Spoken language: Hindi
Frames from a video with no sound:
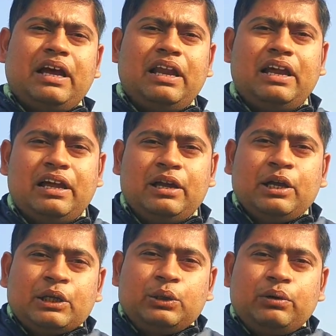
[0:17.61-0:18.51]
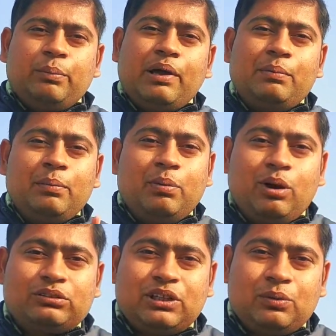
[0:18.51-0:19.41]
ख्याल आया क्यों ना मैं भी
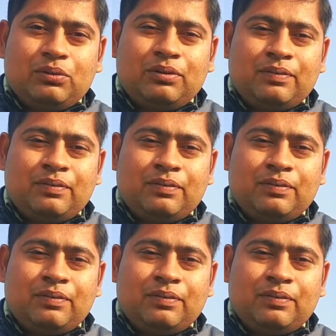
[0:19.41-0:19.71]
ब्लॉग्स करूँ